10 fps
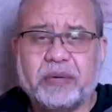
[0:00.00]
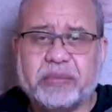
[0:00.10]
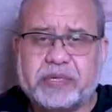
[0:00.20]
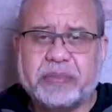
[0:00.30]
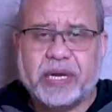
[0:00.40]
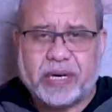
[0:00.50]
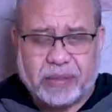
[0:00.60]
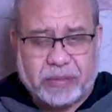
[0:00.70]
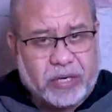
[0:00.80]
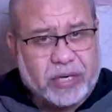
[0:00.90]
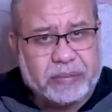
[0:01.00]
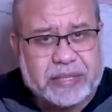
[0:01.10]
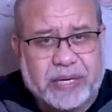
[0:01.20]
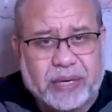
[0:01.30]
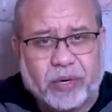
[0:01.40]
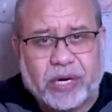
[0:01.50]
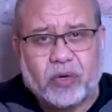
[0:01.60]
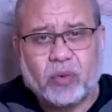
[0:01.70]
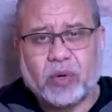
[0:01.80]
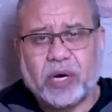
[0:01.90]
بسم الله الرحمن الرحيم السلام
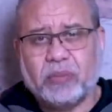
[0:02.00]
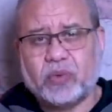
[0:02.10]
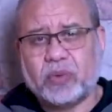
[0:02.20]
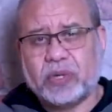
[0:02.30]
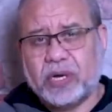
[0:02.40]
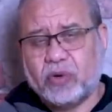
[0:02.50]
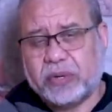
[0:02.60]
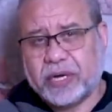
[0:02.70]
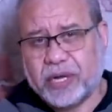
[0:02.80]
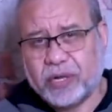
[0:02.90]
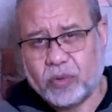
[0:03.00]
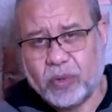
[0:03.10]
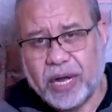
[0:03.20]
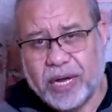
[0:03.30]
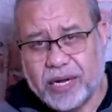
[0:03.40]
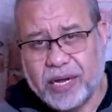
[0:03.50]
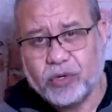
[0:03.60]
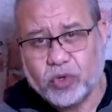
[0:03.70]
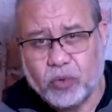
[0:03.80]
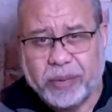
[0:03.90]
عليكم ورحمة الله وبركاته حنان
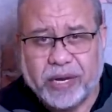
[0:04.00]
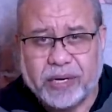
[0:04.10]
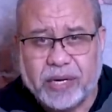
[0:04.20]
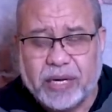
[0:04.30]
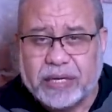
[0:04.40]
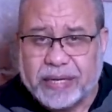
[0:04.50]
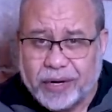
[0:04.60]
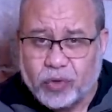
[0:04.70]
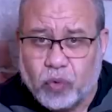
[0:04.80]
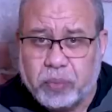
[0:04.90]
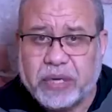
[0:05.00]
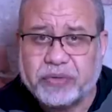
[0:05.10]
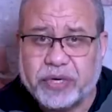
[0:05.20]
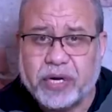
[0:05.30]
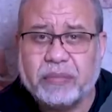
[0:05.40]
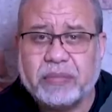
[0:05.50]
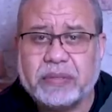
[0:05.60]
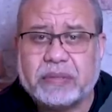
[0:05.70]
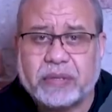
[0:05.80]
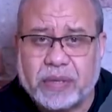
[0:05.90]
شومان تكتب درامة
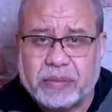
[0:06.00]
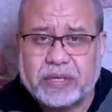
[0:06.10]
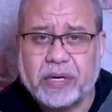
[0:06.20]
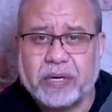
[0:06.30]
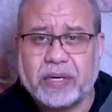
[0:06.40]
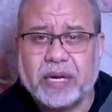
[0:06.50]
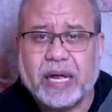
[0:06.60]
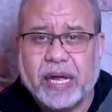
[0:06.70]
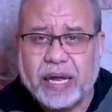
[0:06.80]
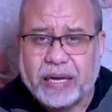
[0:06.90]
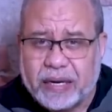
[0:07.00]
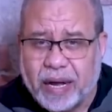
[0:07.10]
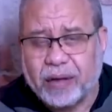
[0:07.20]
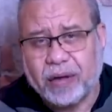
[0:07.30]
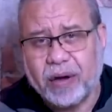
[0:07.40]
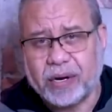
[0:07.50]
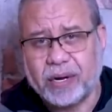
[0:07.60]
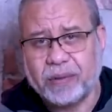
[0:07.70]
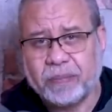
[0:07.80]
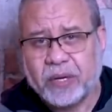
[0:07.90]
رمضان آخر حقارة